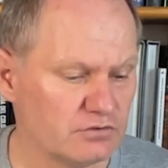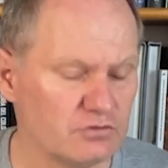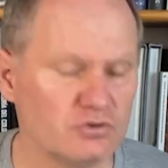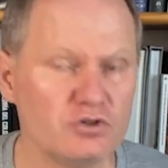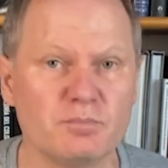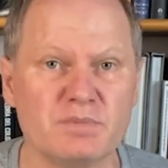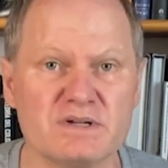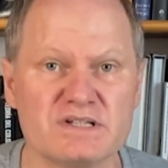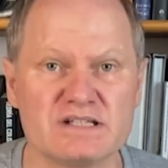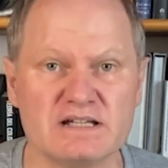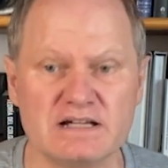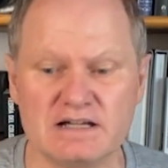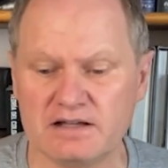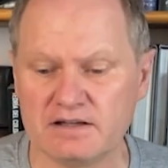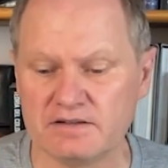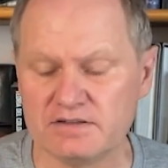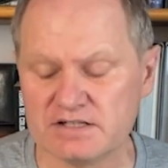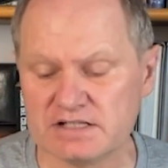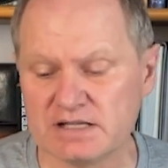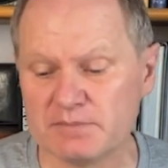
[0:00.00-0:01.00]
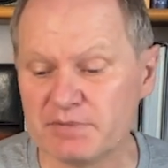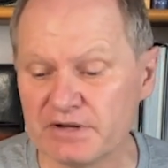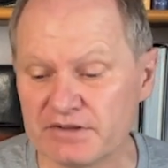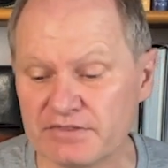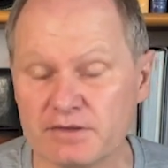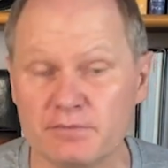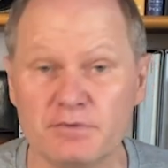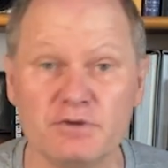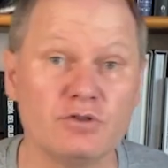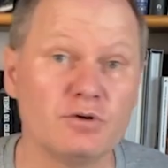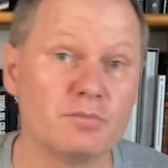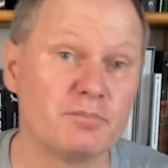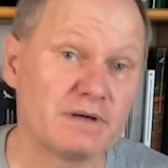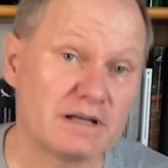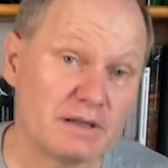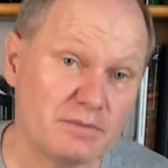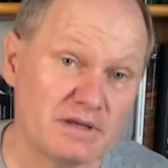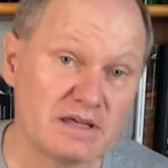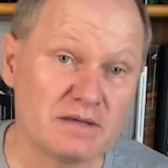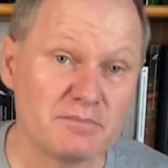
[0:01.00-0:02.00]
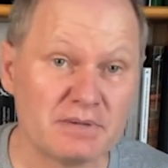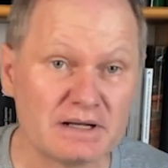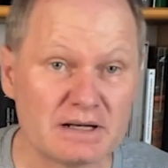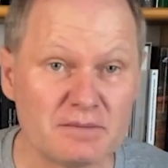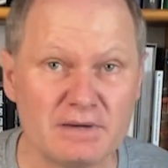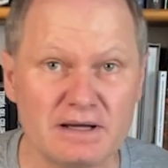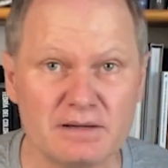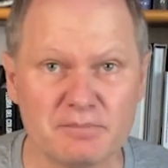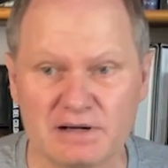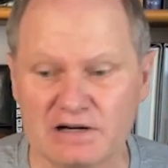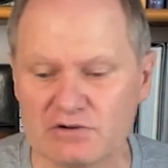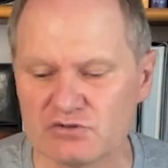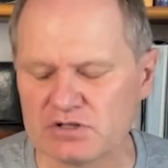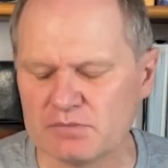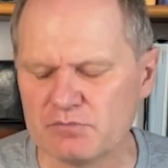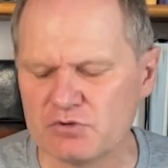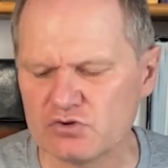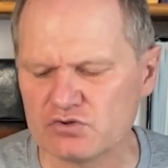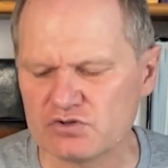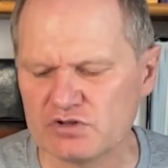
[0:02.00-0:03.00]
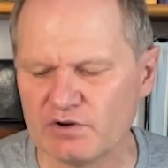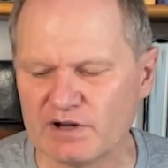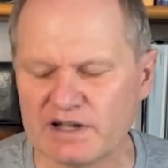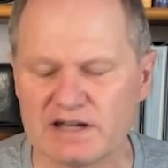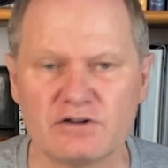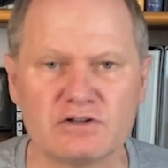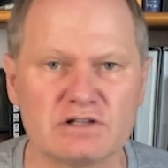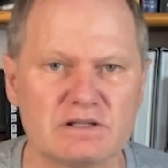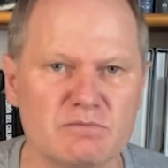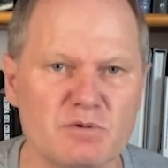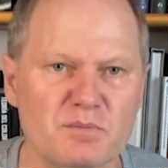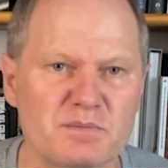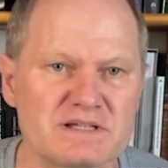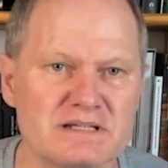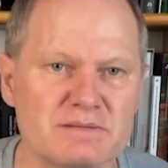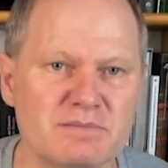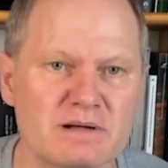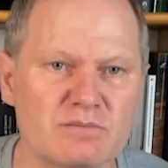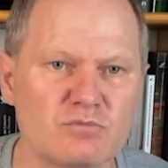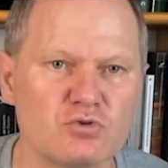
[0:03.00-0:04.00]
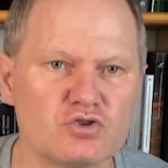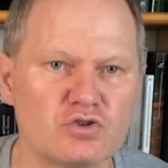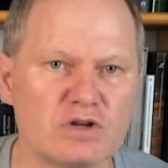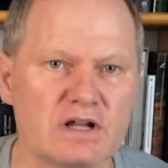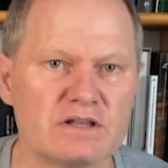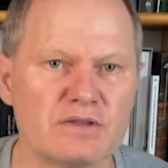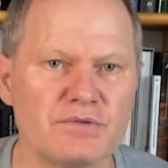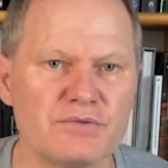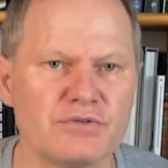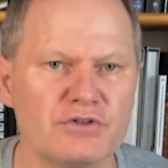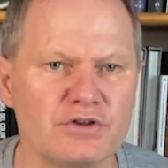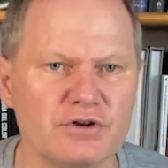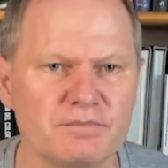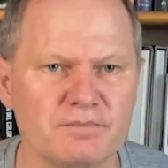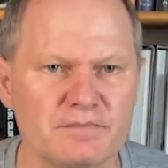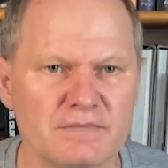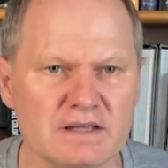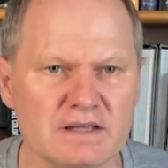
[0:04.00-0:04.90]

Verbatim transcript: no pasa desapercibido, para bien y para mal, para los amigos de lo ajeno también va a llamar mucho la atención.